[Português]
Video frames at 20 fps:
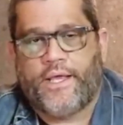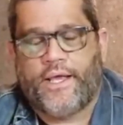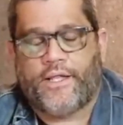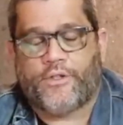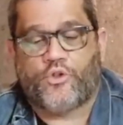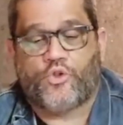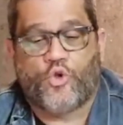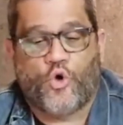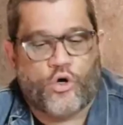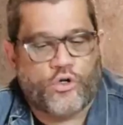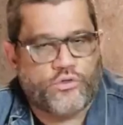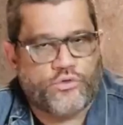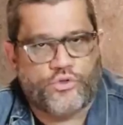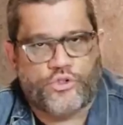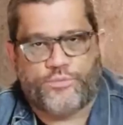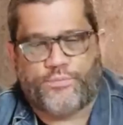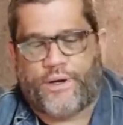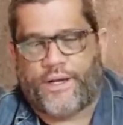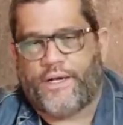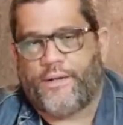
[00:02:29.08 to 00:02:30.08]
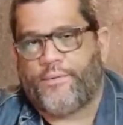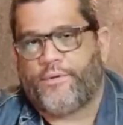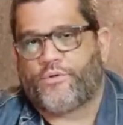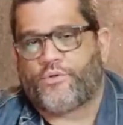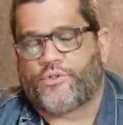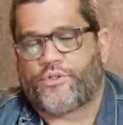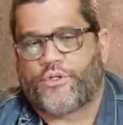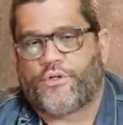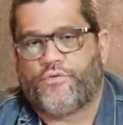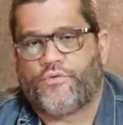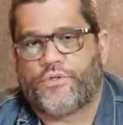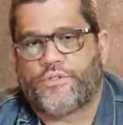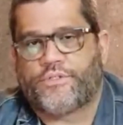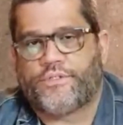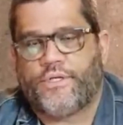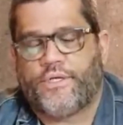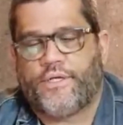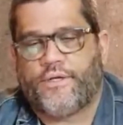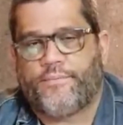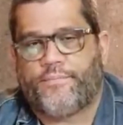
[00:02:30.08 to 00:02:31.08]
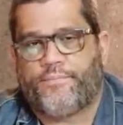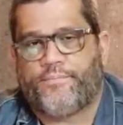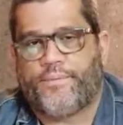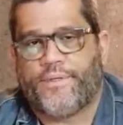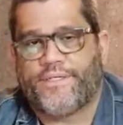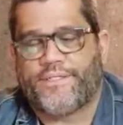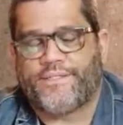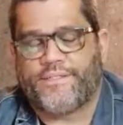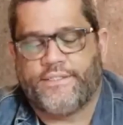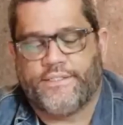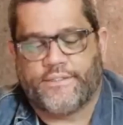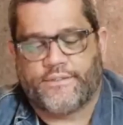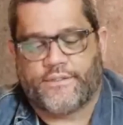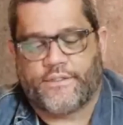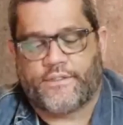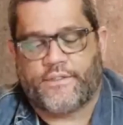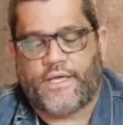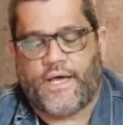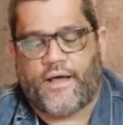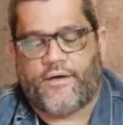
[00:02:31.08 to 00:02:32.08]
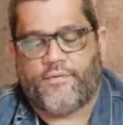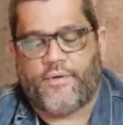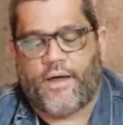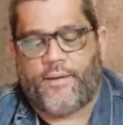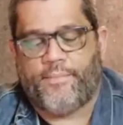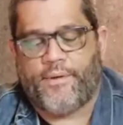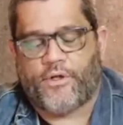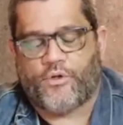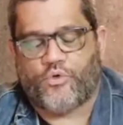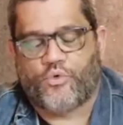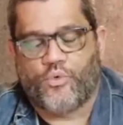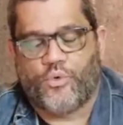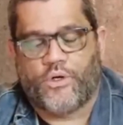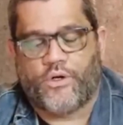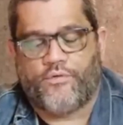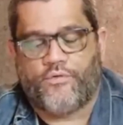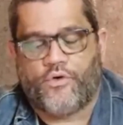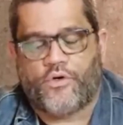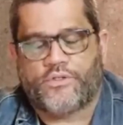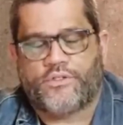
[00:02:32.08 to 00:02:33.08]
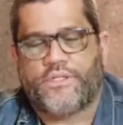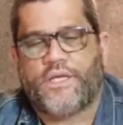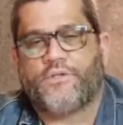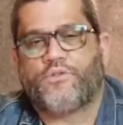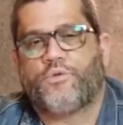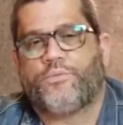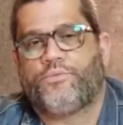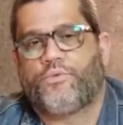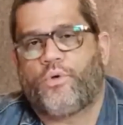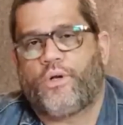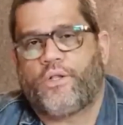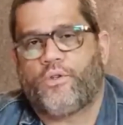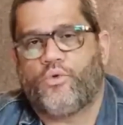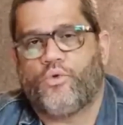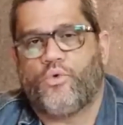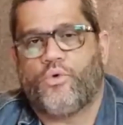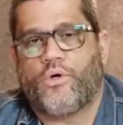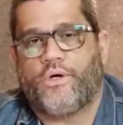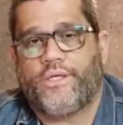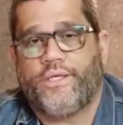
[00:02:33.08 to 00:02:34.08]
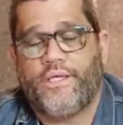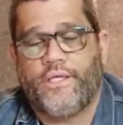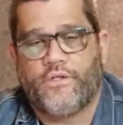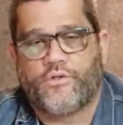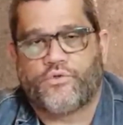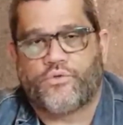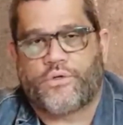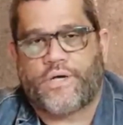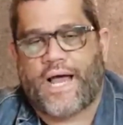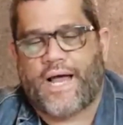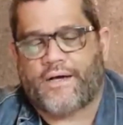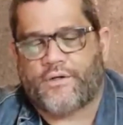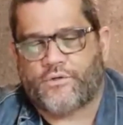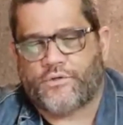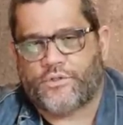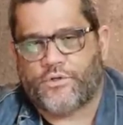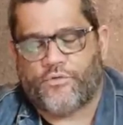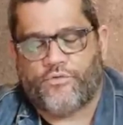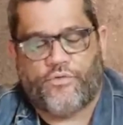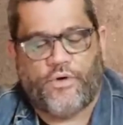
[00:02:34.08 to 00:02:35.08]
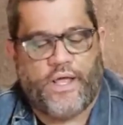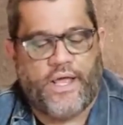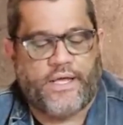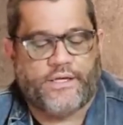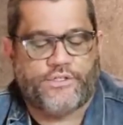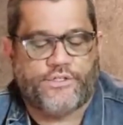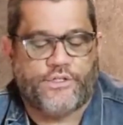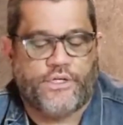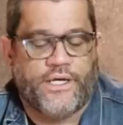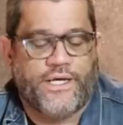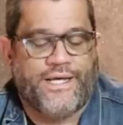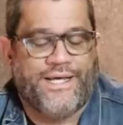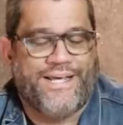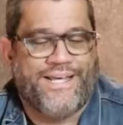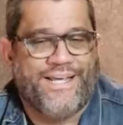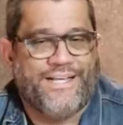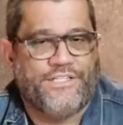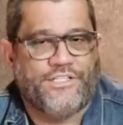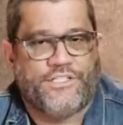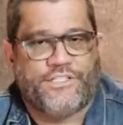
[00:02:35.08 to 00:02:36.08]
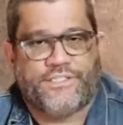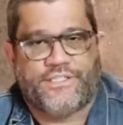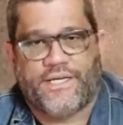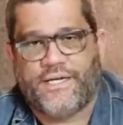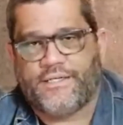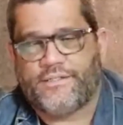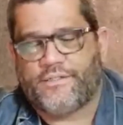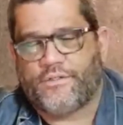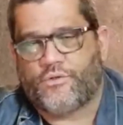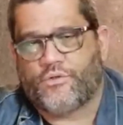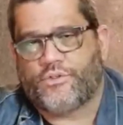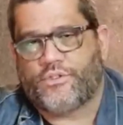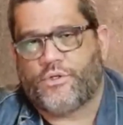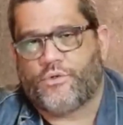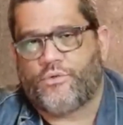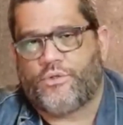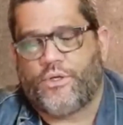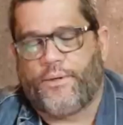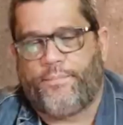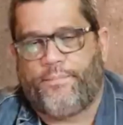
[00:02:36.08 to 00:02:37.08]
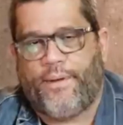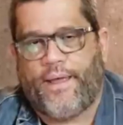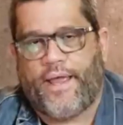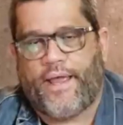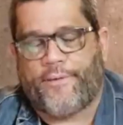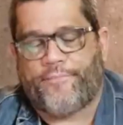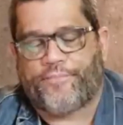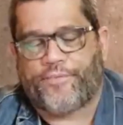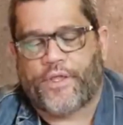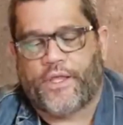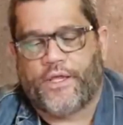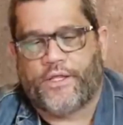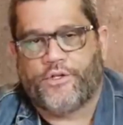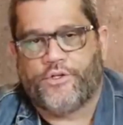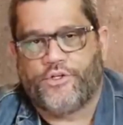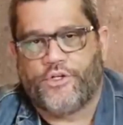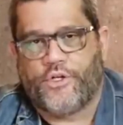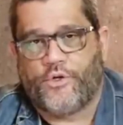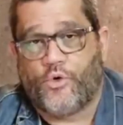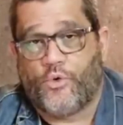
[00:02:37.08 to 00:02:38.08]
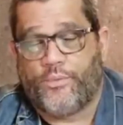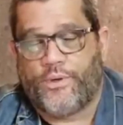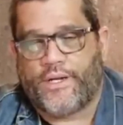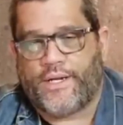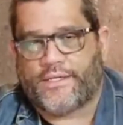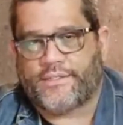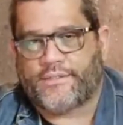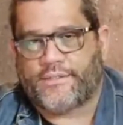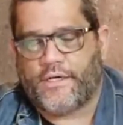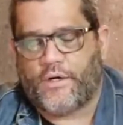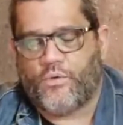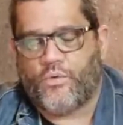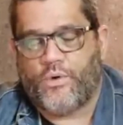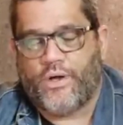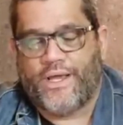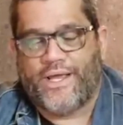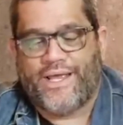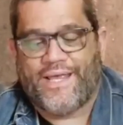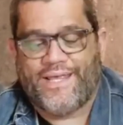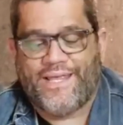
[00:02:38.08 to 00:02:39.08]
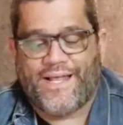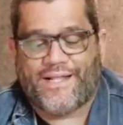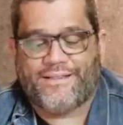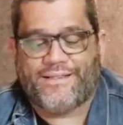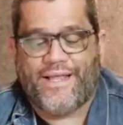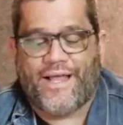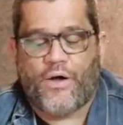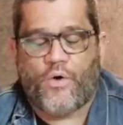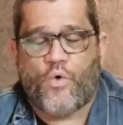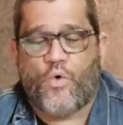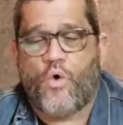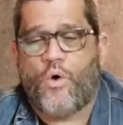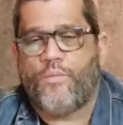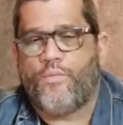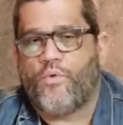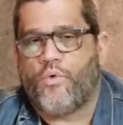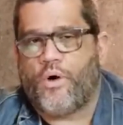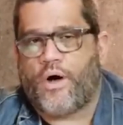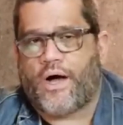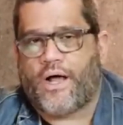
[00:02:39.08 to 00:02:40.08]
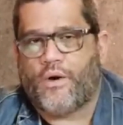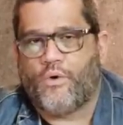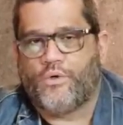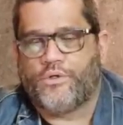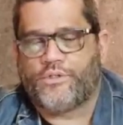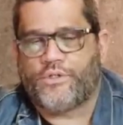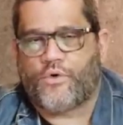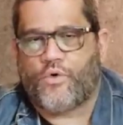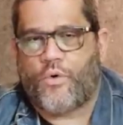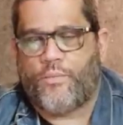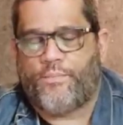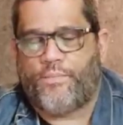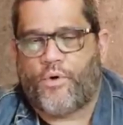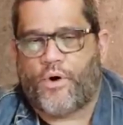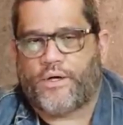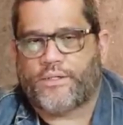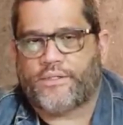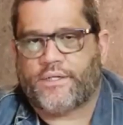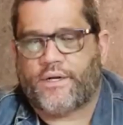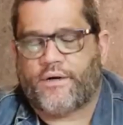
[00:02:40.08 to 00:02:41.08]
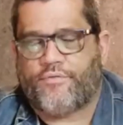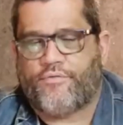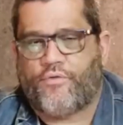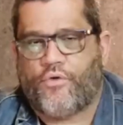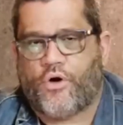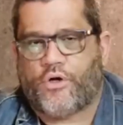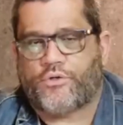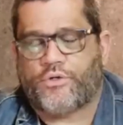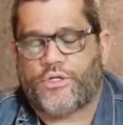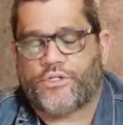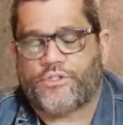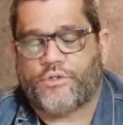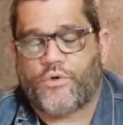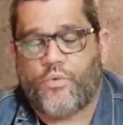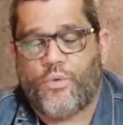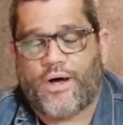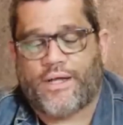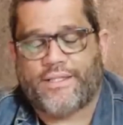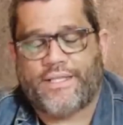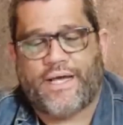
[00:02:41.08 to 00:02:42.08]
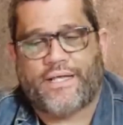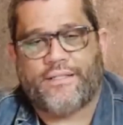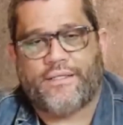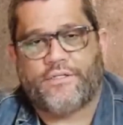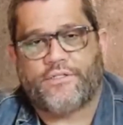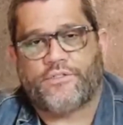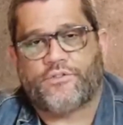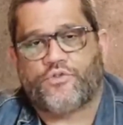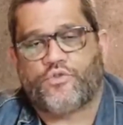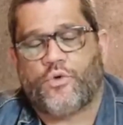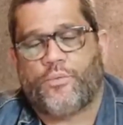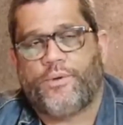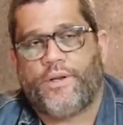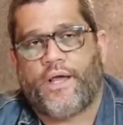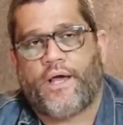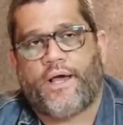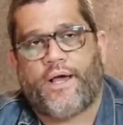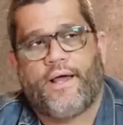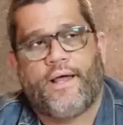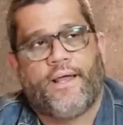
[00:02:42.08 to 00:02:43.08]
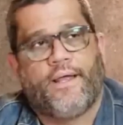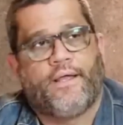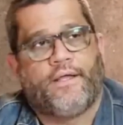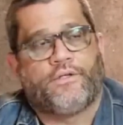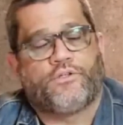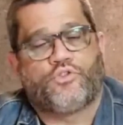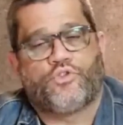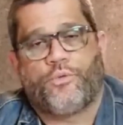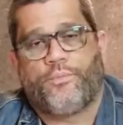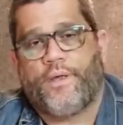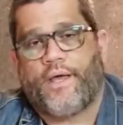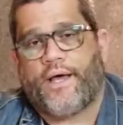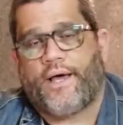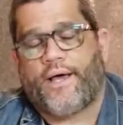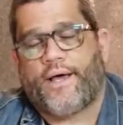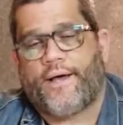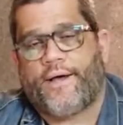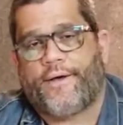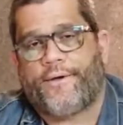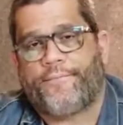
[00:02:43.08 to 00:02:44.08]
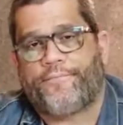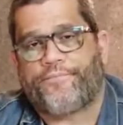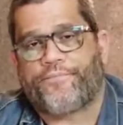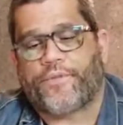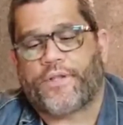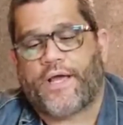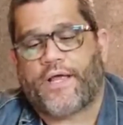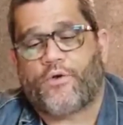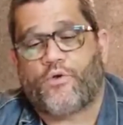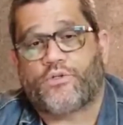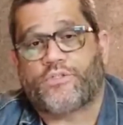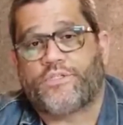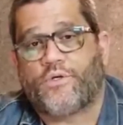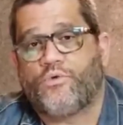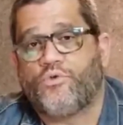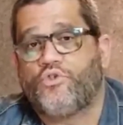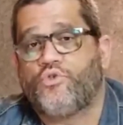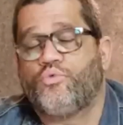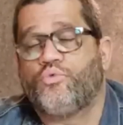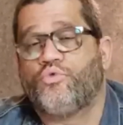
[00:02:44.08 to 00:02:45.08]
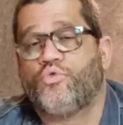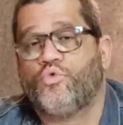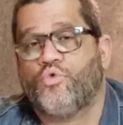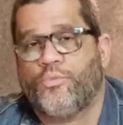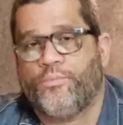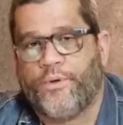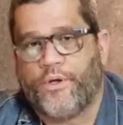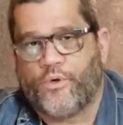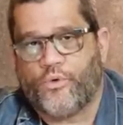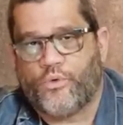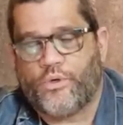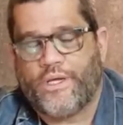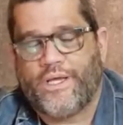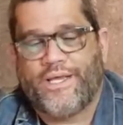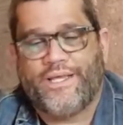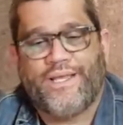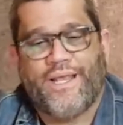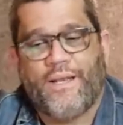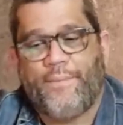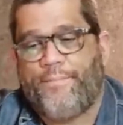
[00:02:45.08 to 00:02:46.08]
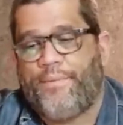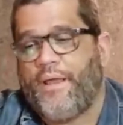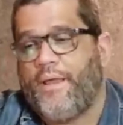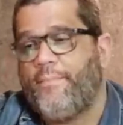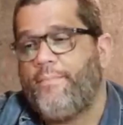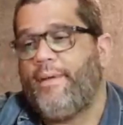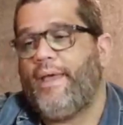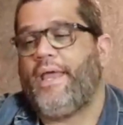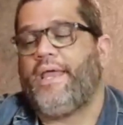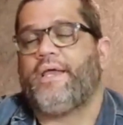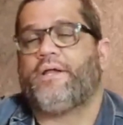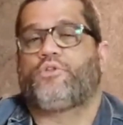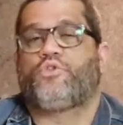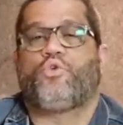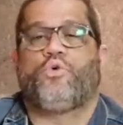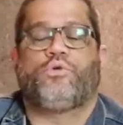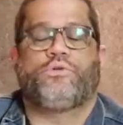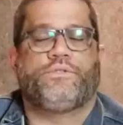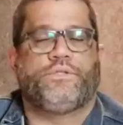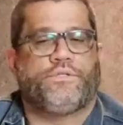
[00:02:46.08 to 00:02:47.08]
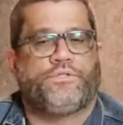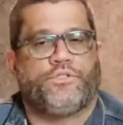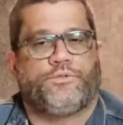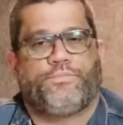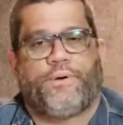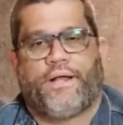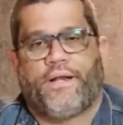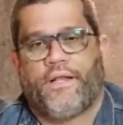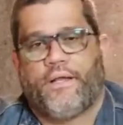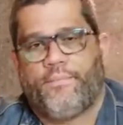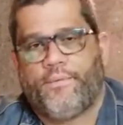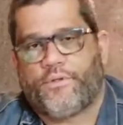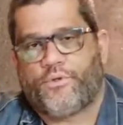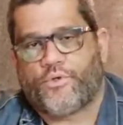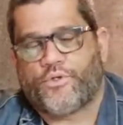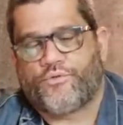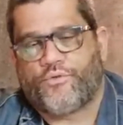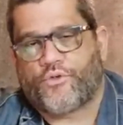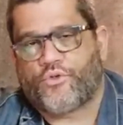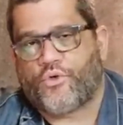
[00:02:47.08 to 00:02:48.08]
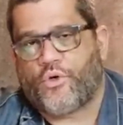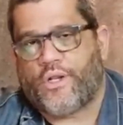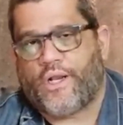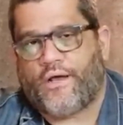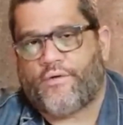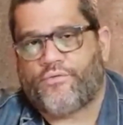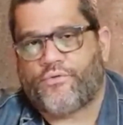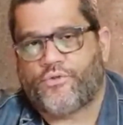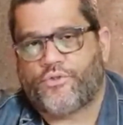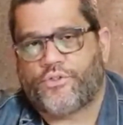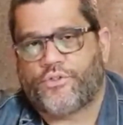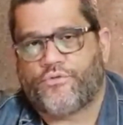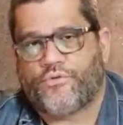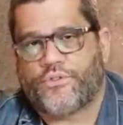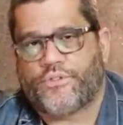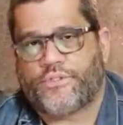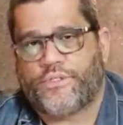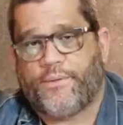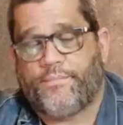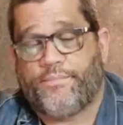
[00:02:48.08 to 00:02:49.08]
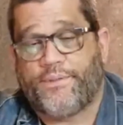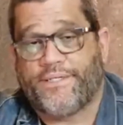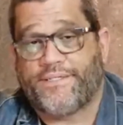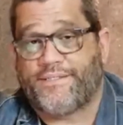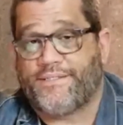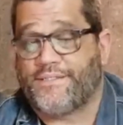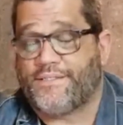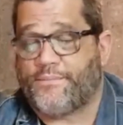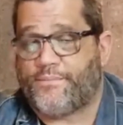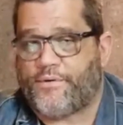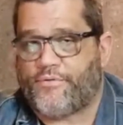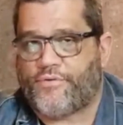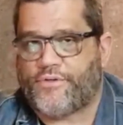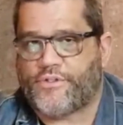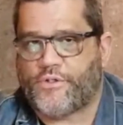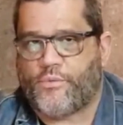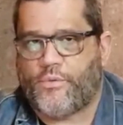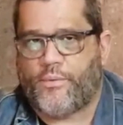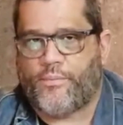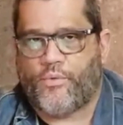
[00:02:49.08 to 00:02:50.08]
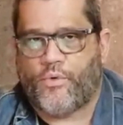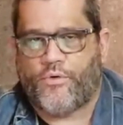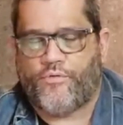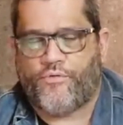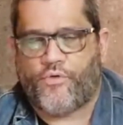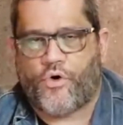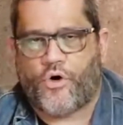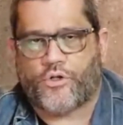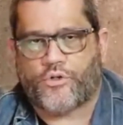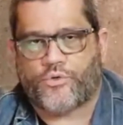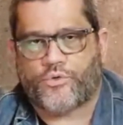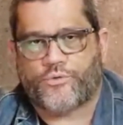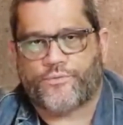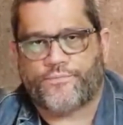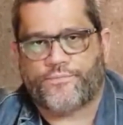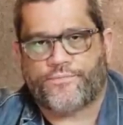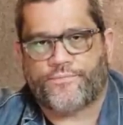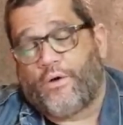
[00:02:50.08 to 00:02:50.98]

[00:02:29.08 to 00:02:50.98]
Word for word: É, todos os parâmetros que você precisa, da abertura, velocidade do obturador, ISO, carga do seu flash e distância do seu tripé de iluminação e até como a luz se comporta na foto, elas estão guardadas sobre a, sobre a, a noção de um número. E ele permeia todos esses parâmetros fotográficos que você precisa para fazer uma boa foto.